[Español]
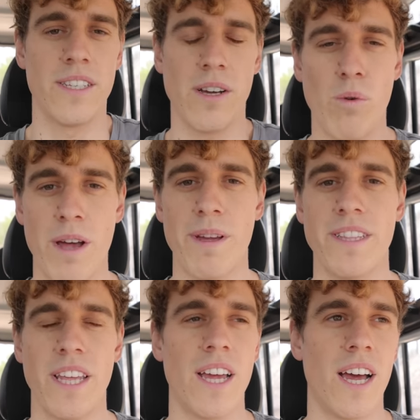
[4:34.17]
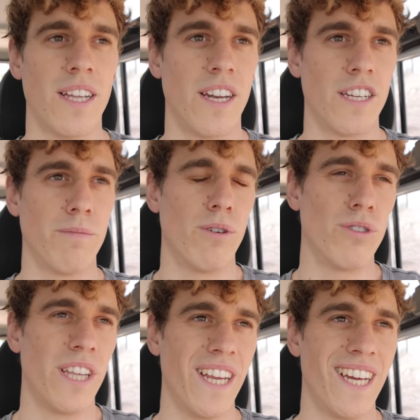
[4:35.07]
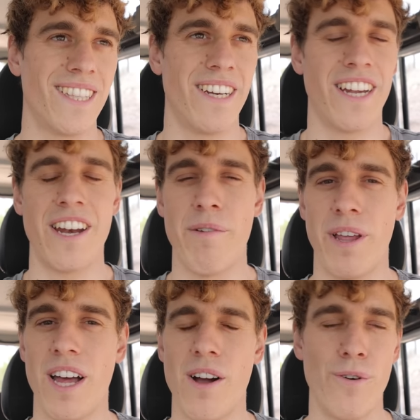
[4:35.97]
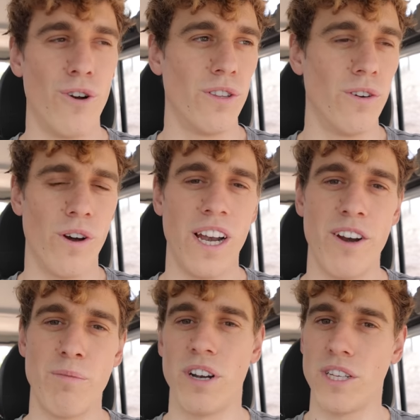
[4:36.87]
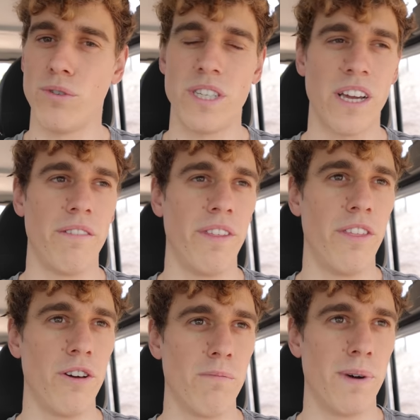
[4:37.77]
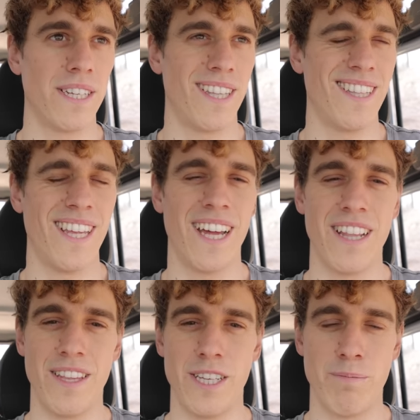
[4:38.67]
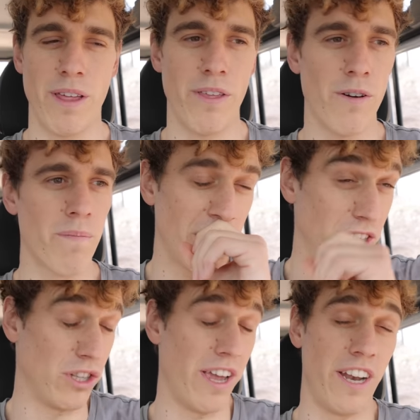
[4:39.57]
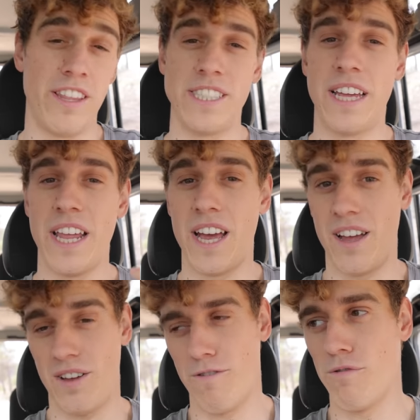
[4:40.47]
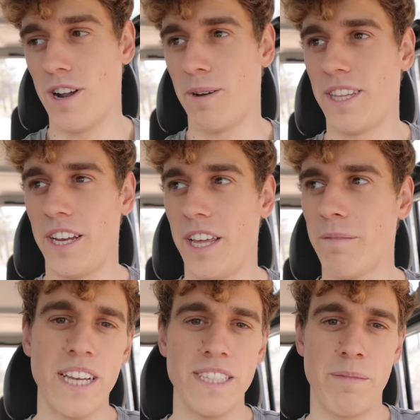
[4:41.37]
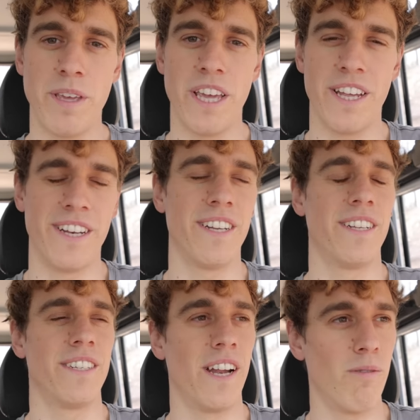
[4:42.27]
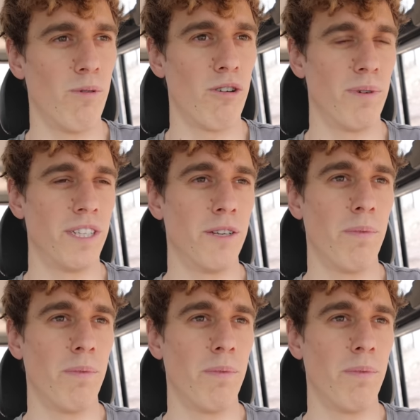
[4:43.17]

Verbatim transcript: Seguramente atrás me gustaría tener nevera, aún no lo tengo claro porque es un sacrificio bastante grande de espacio. Para eso también necesitaría una batería, que también será un poco más de